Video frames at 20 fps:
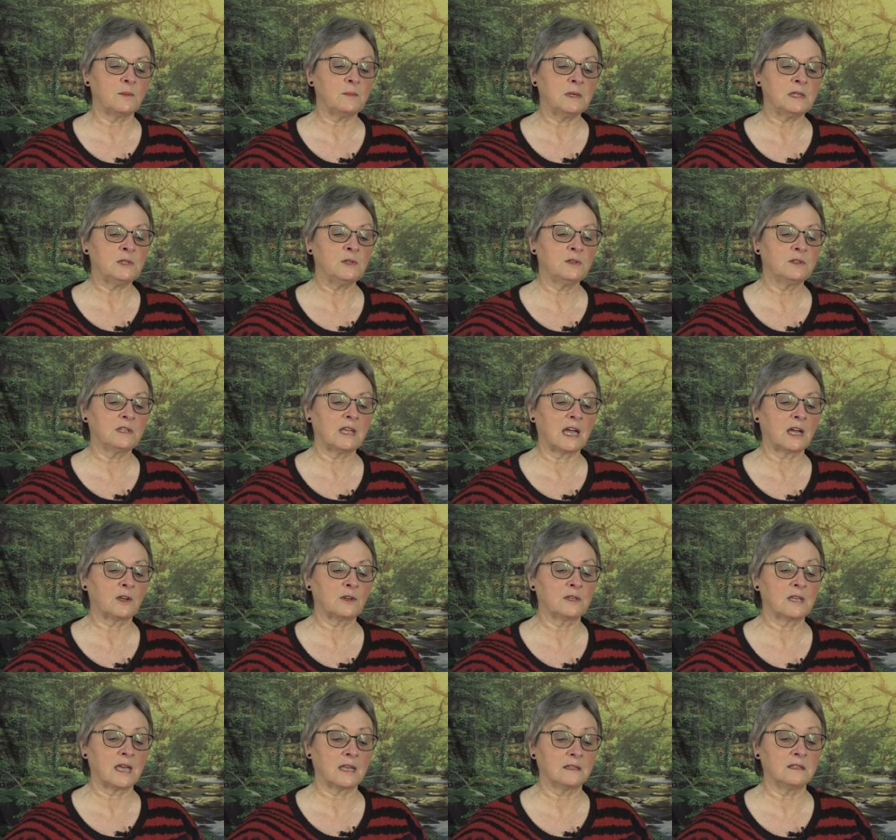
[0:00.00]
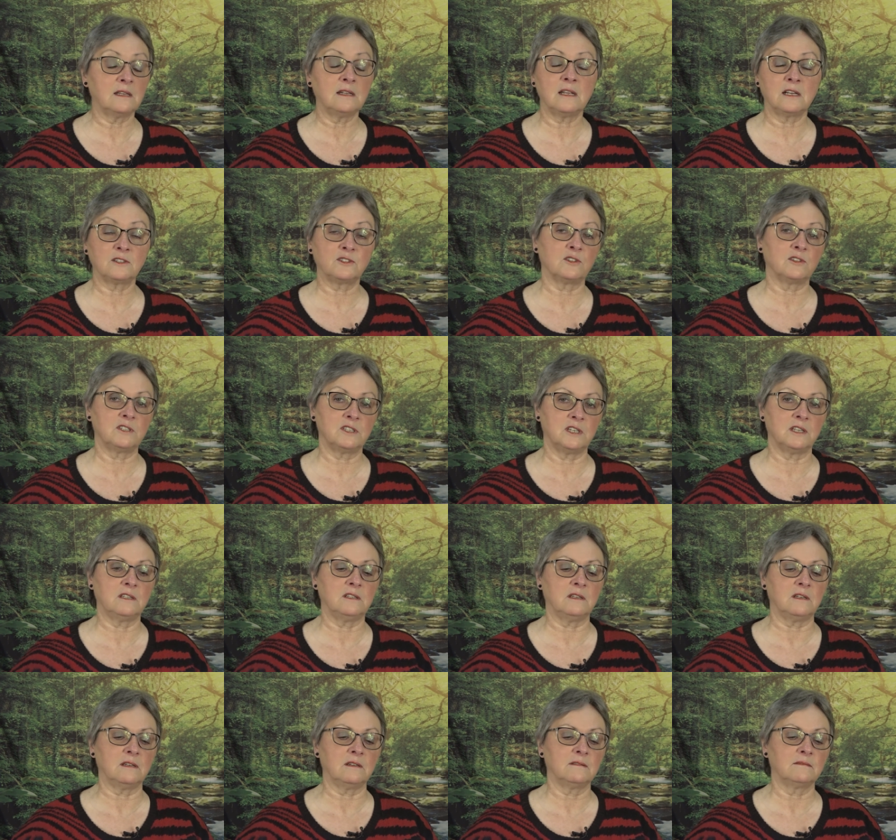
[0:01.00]
minutes à regarder la
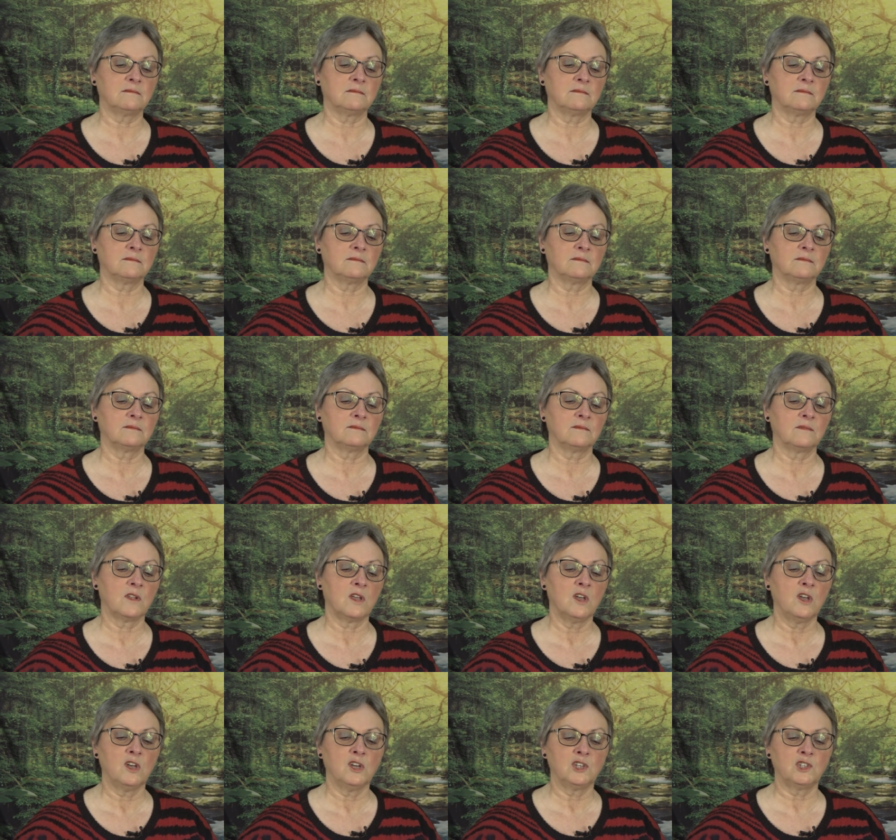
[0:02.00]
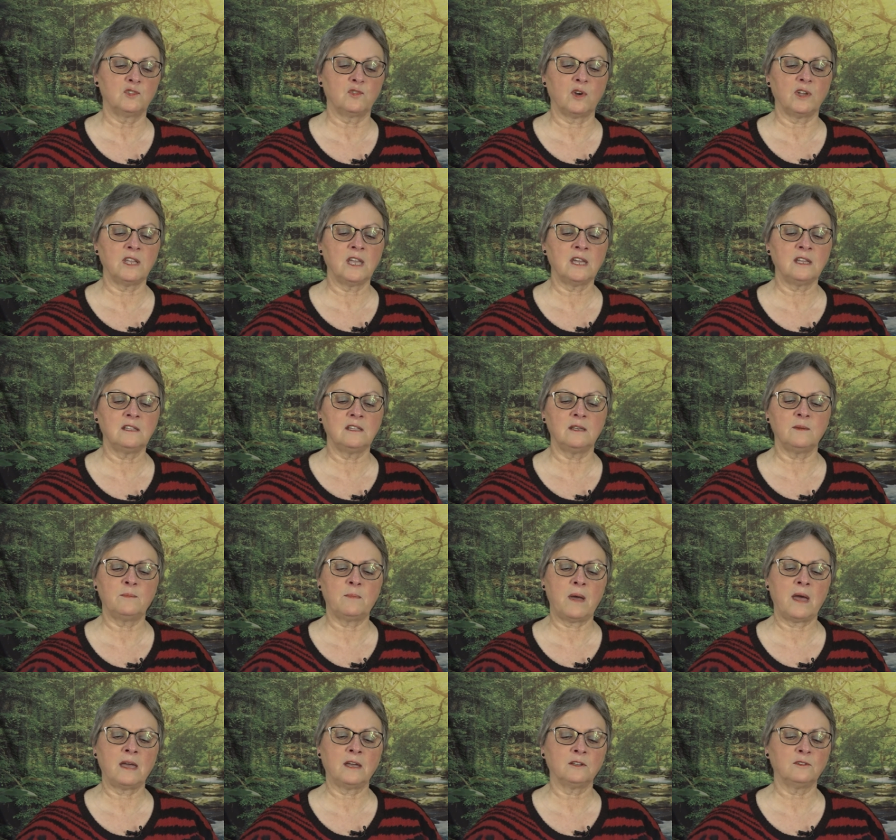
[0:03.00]
société. Je voyais des
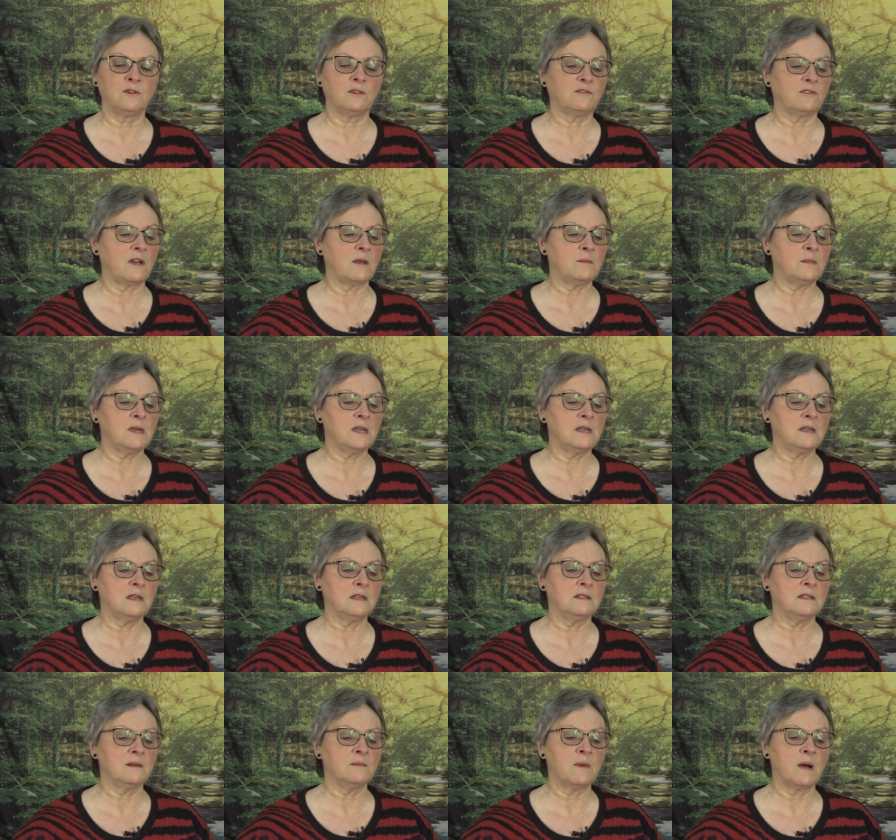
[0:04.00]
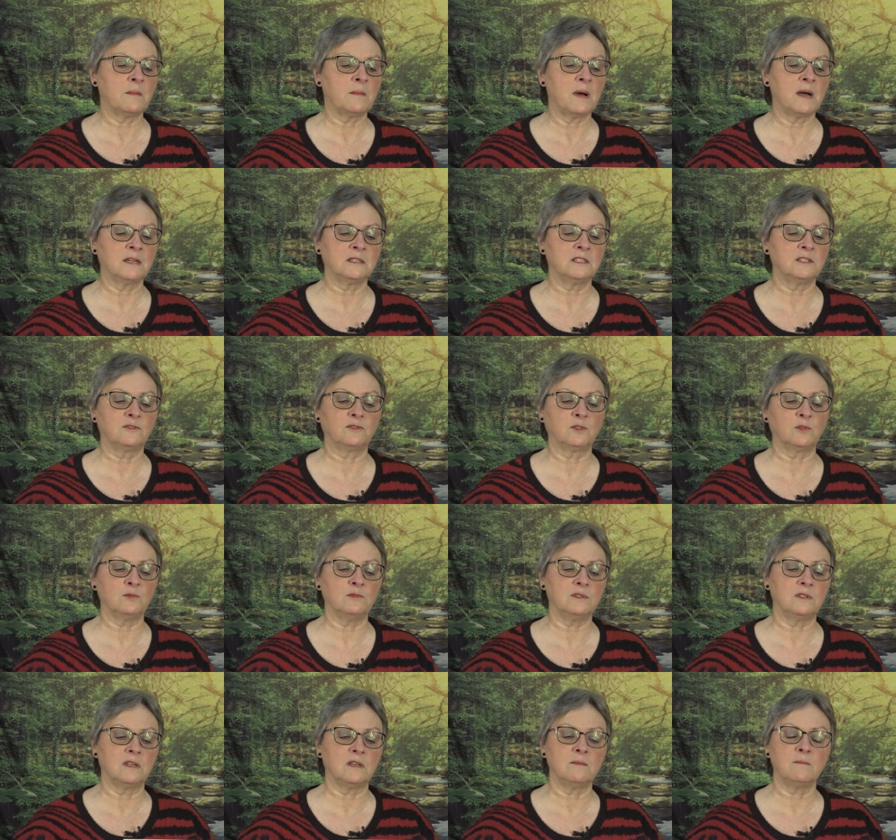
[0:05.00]
pères de famille et des mamans en
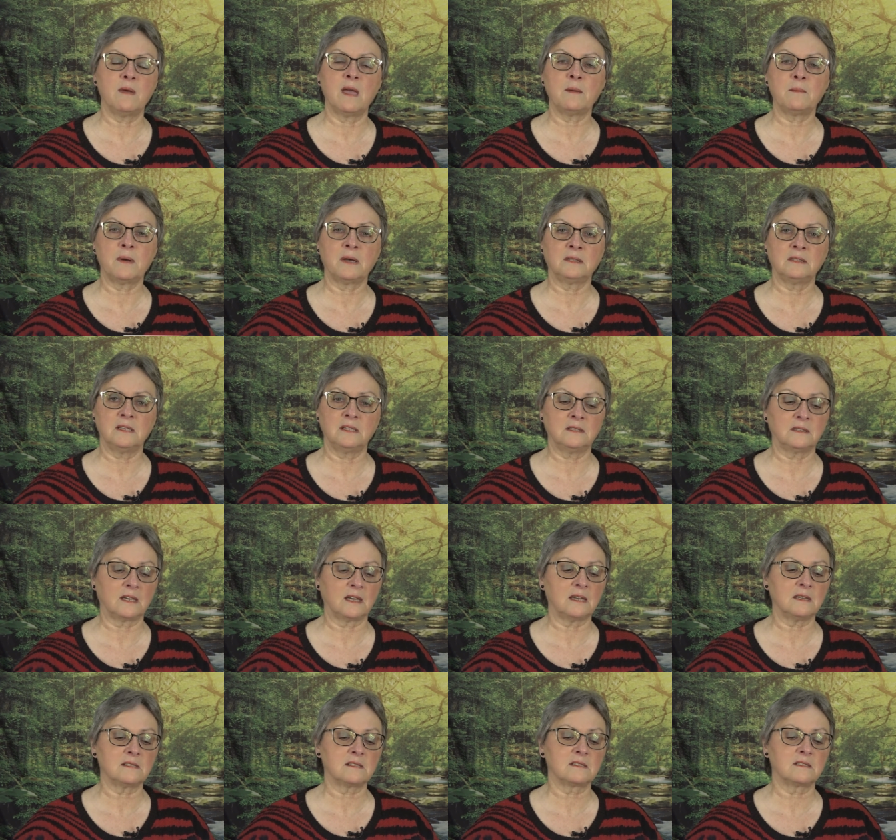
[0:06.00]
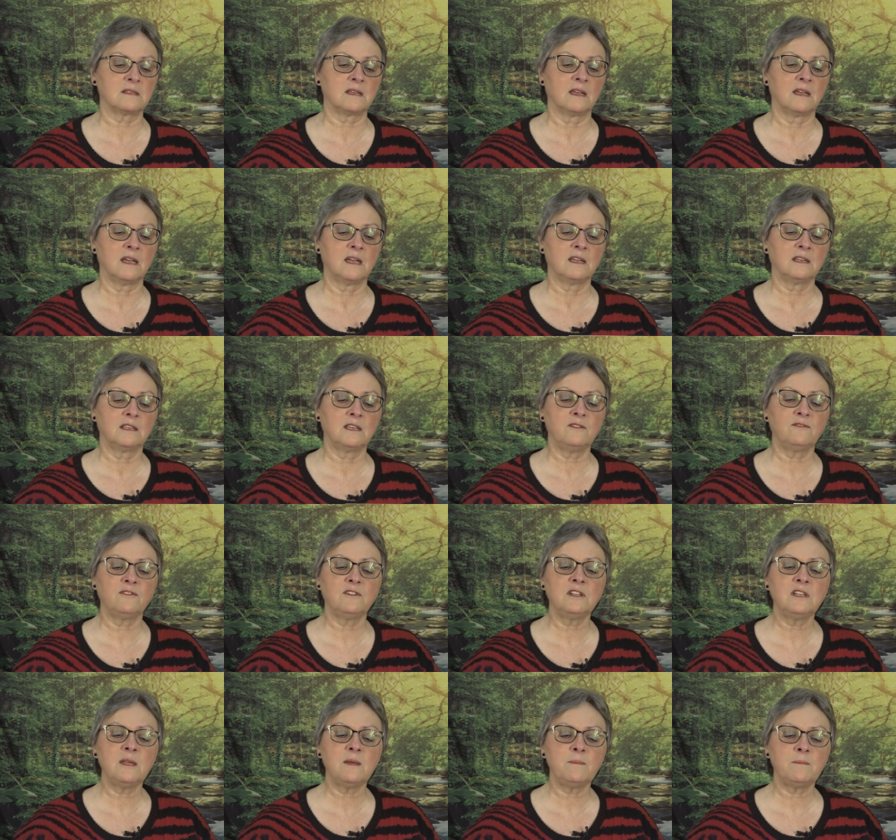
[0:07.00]
difficulté, même en détresse, qui
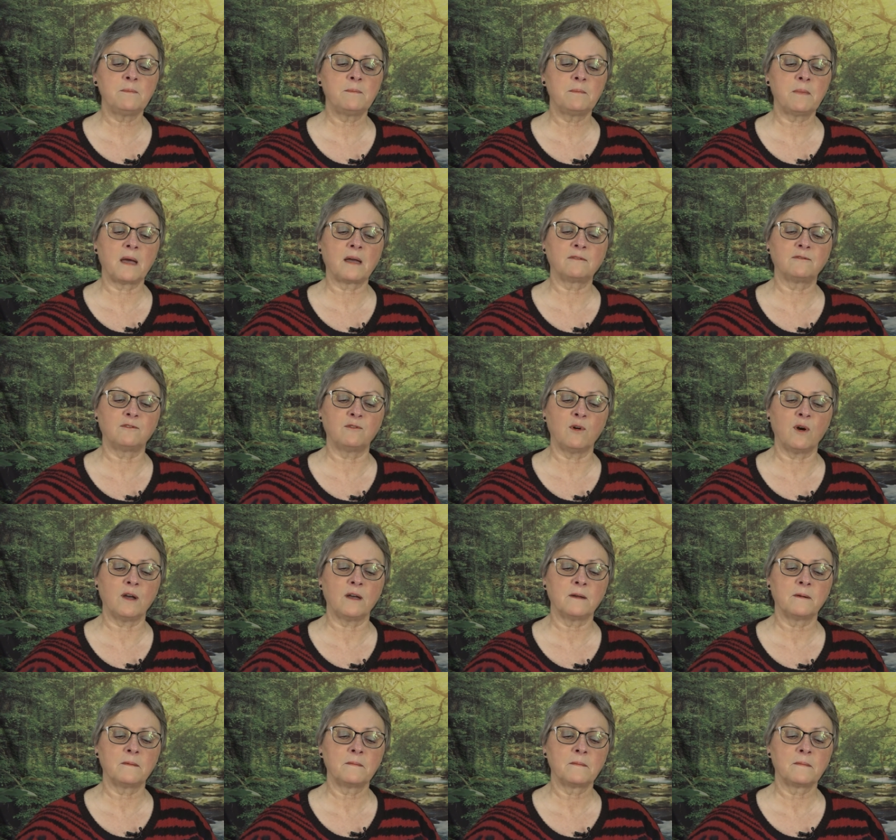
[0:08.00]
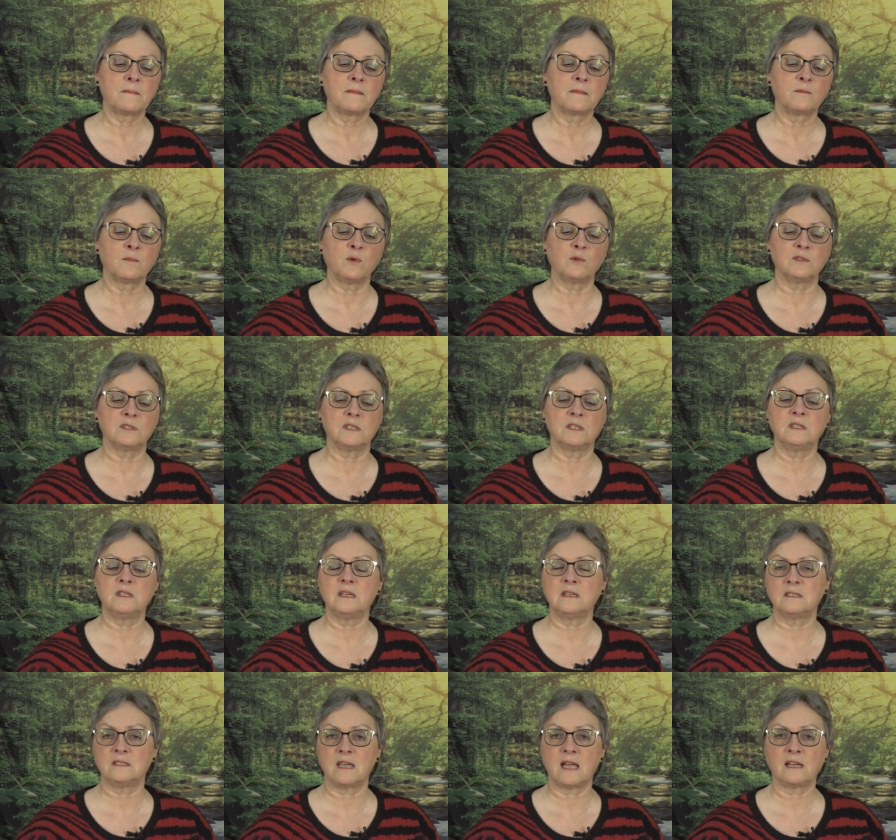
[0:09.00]
finissent parfois poser
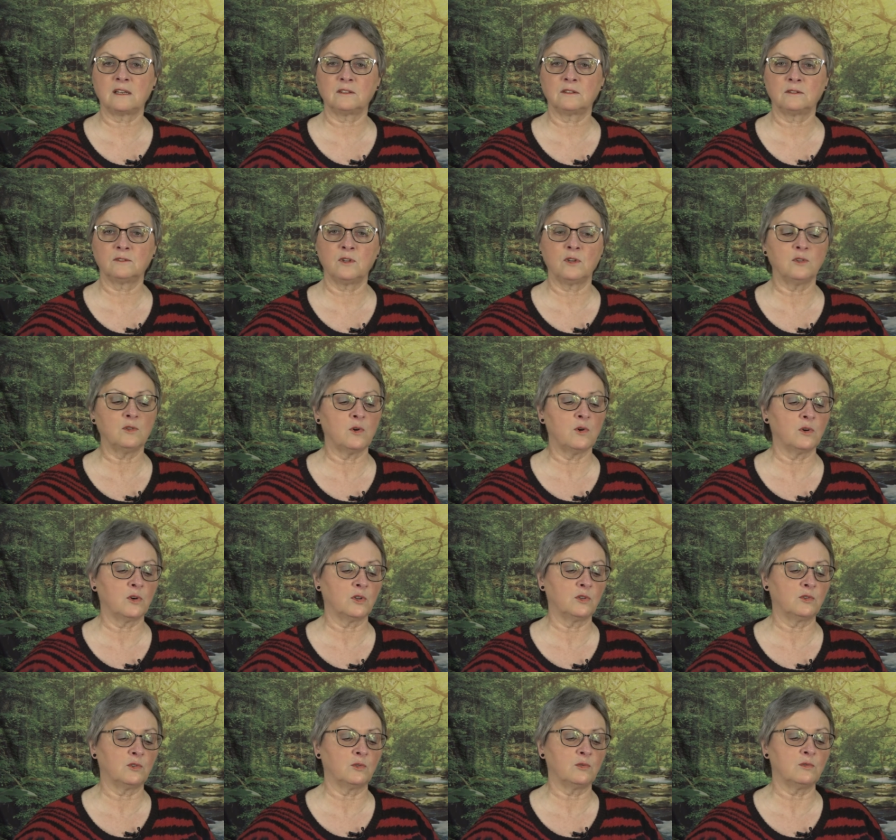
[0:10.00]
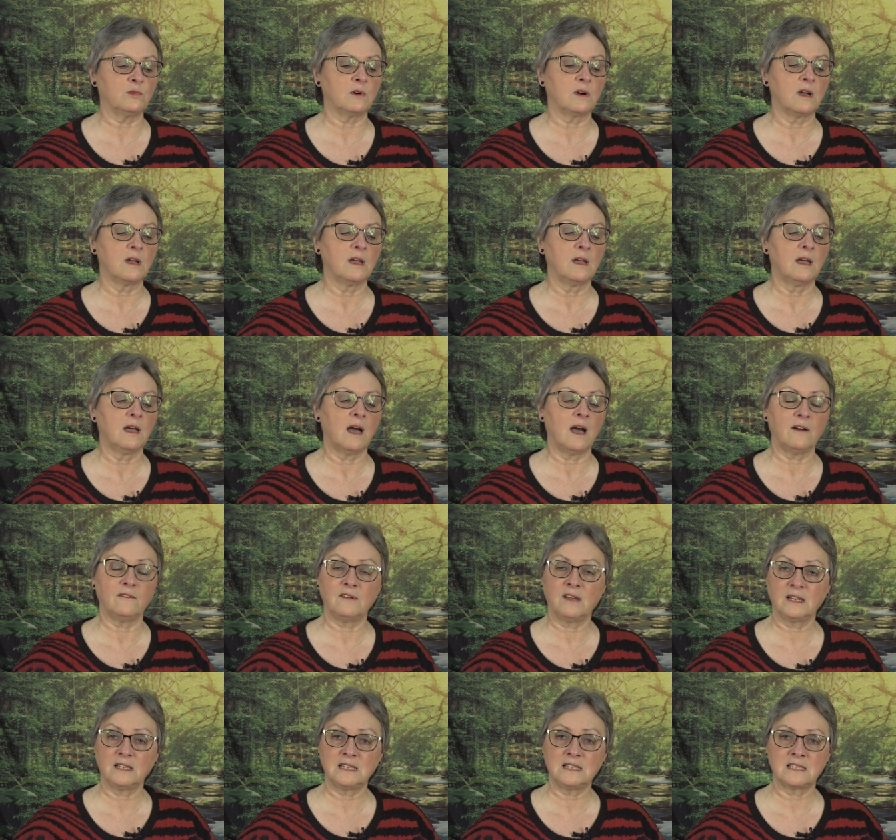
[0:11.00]
des actes de non-retour
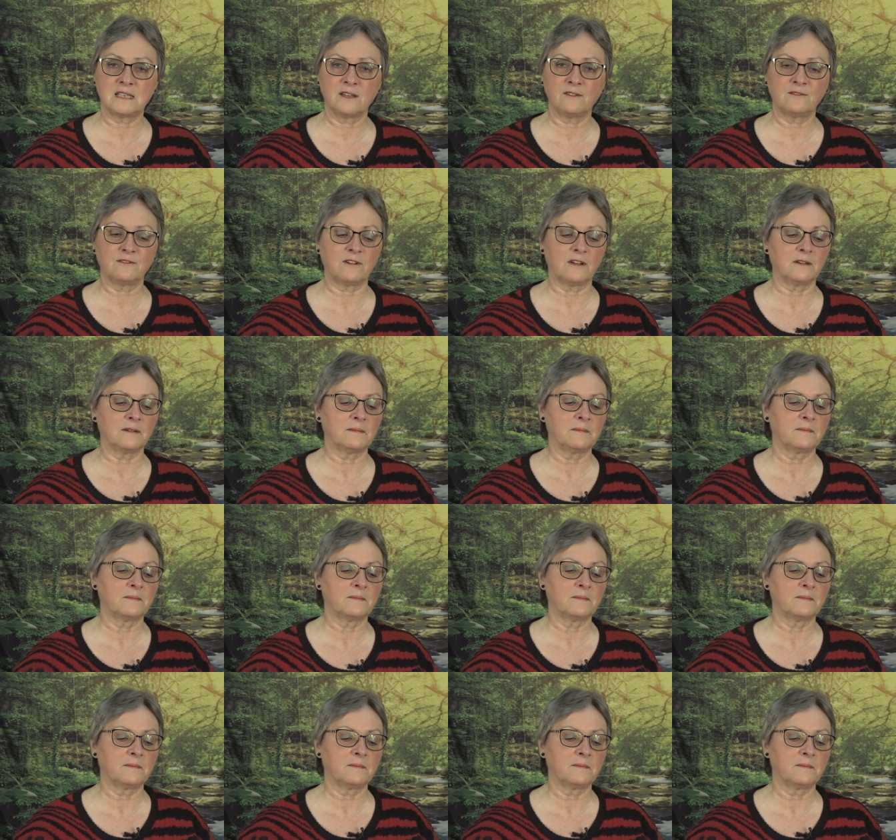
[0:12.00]
envers les enfants.